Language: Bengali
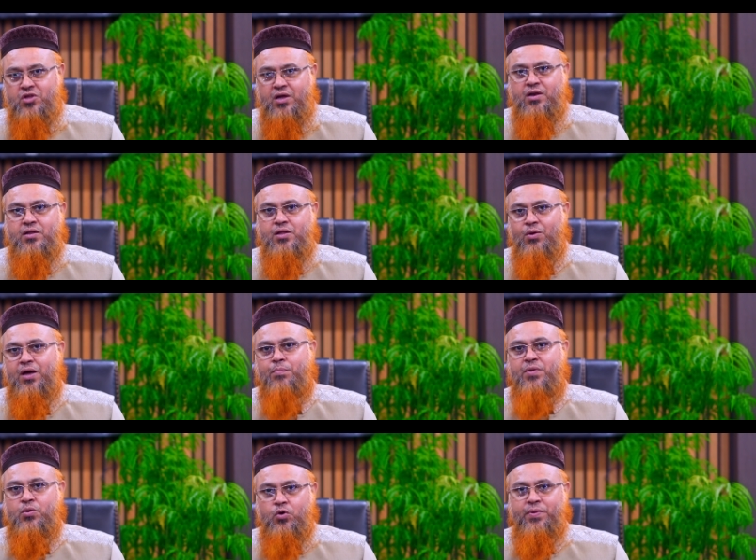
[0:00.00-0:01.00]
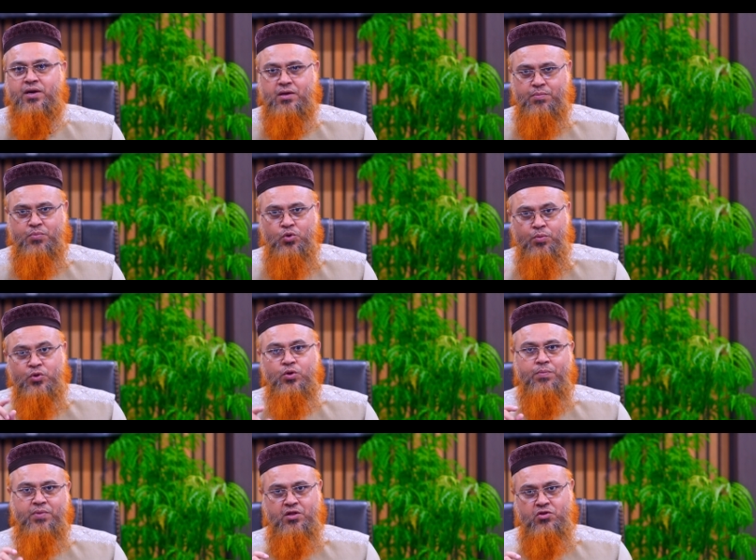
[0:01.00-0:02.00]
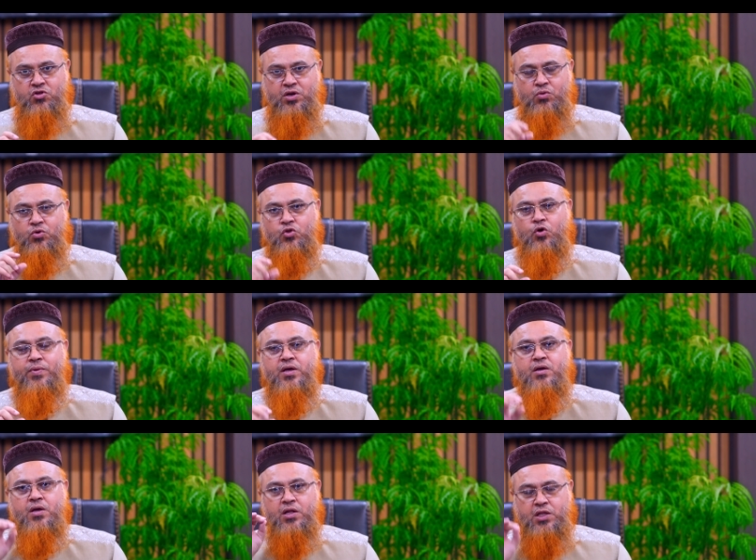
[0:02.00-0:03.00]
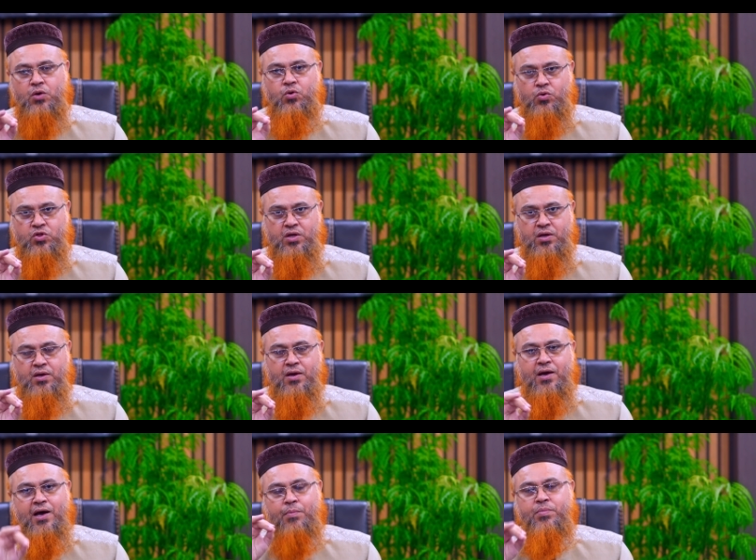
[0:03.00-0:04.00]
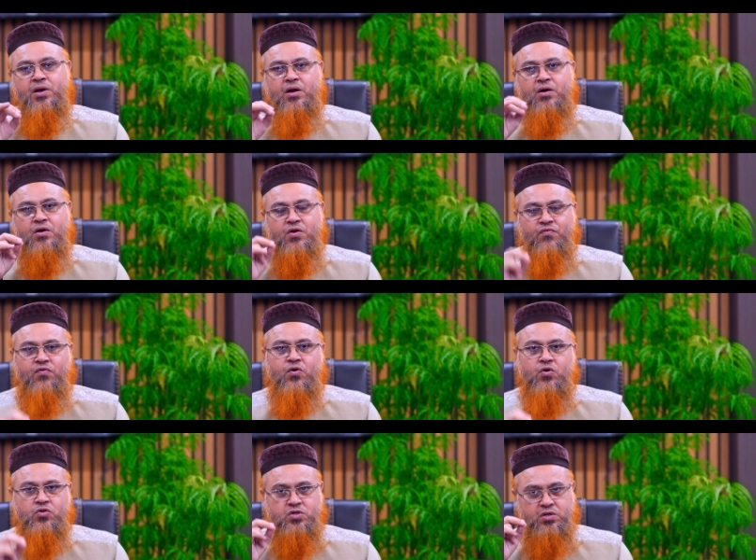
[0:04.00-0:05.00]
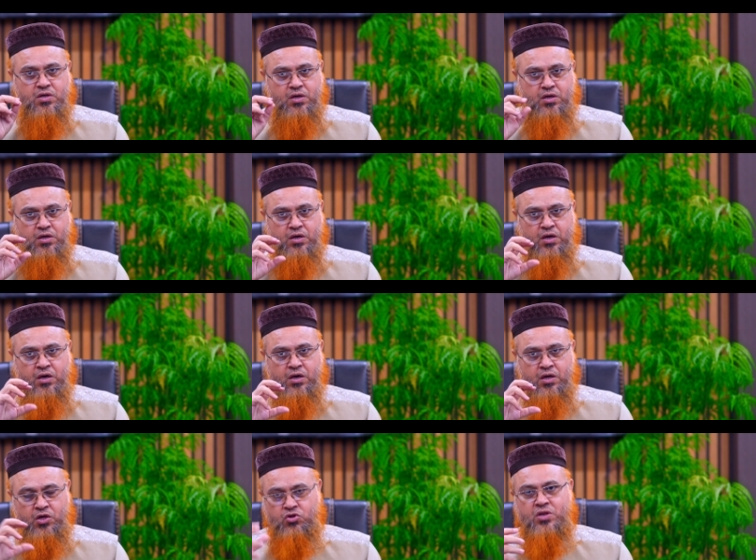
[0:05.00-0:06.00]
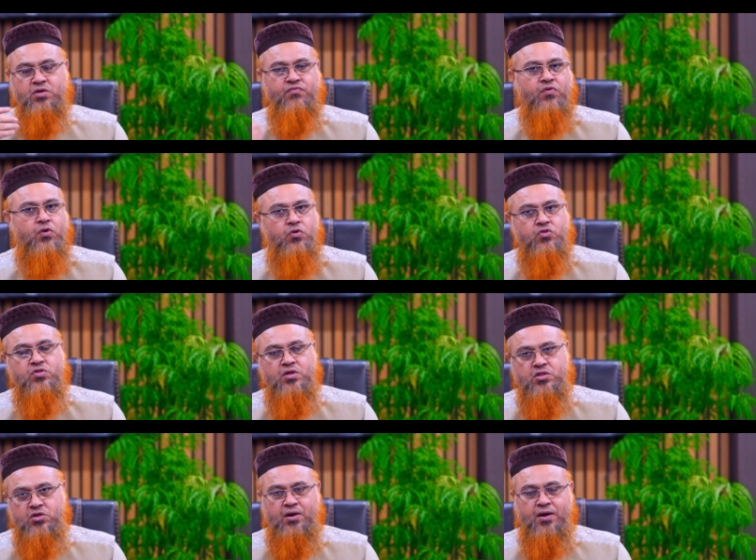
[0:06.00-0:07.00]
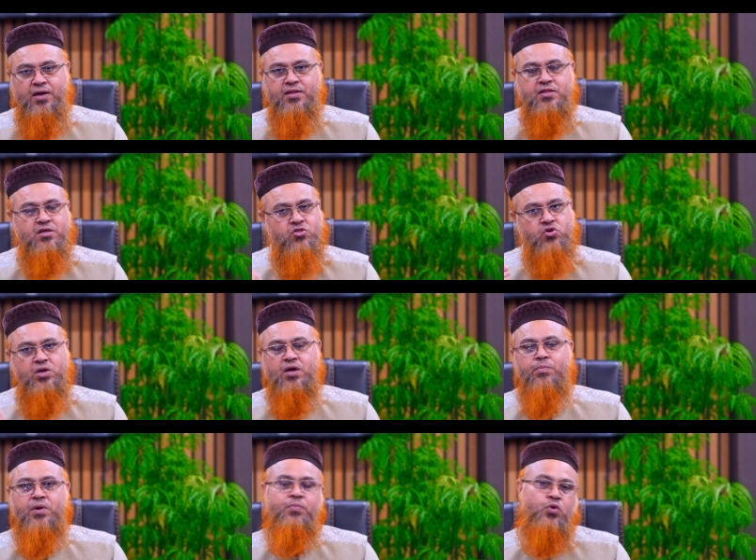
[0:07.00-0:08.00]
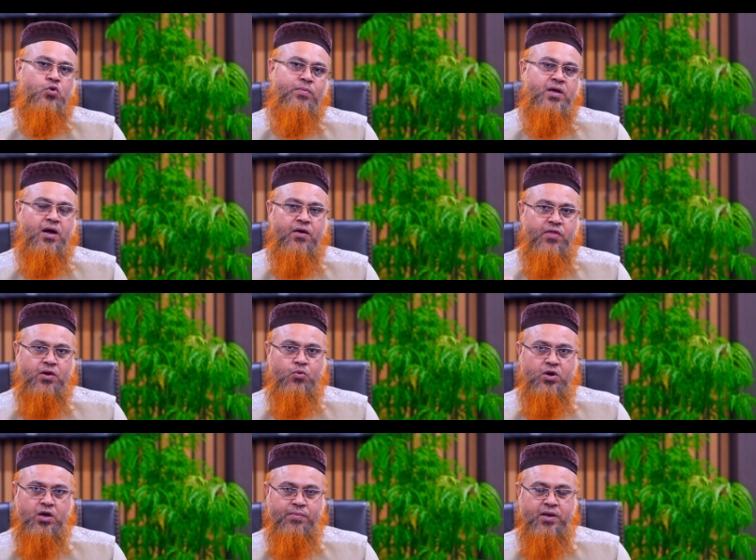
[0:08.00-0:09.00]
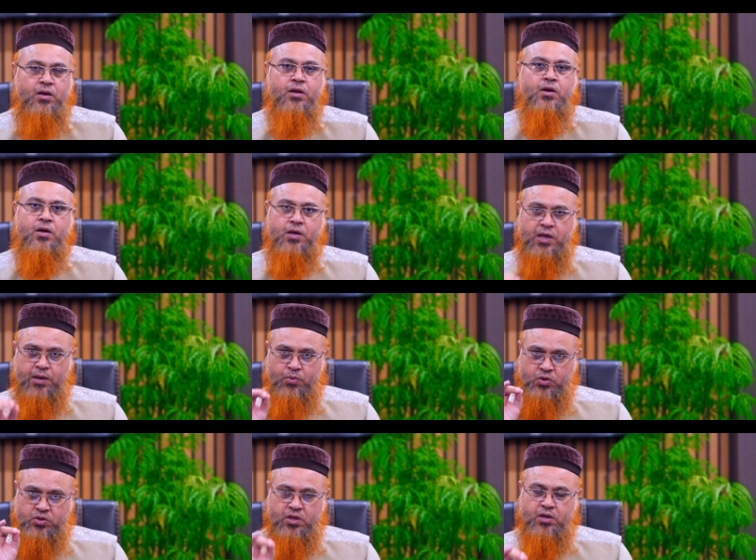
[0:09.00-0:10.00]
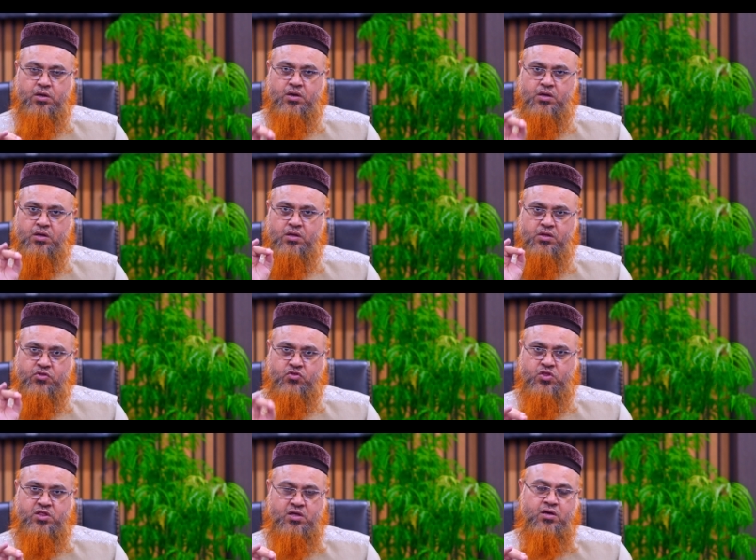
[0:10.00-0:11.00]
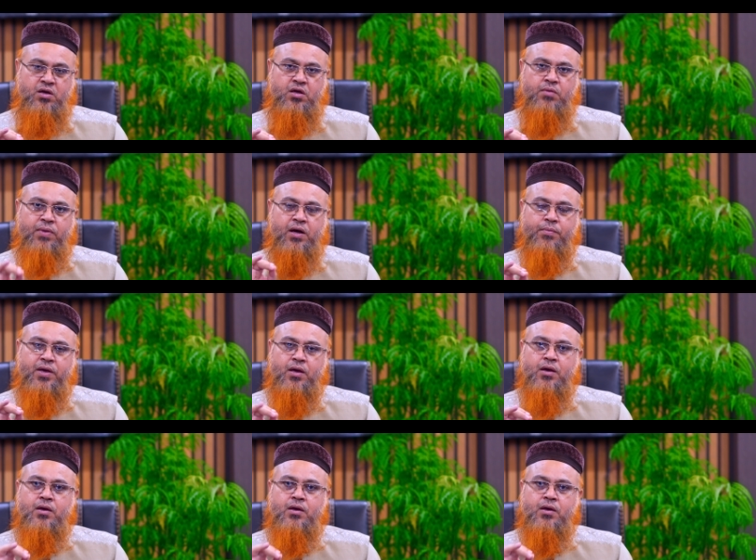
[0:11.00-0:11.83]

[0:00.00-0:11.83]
চান তাহলে আপনারা করবেন কি প্রথমত আপনাদের যেটি করতে হবে তা হলো যে আপনারা ফরজ এসার যে ফরজ চার রাকাত আছে সেটি আপনারা প্রথমে আদায় করে নেবেন এবং ধীরে স্থিরভাবে